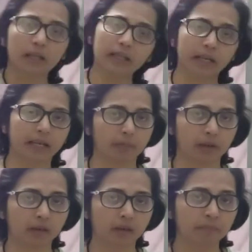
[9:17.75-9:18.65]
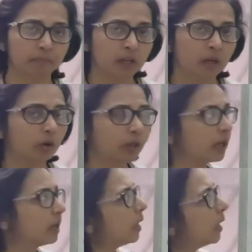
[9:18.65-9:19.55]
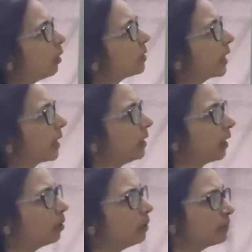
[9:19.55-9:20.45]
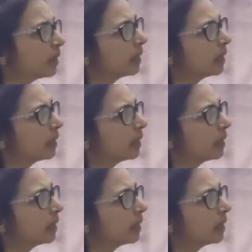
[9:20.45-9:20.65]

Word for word: लिखना ही पड़ेगा ओके नाउ सेकंड देखो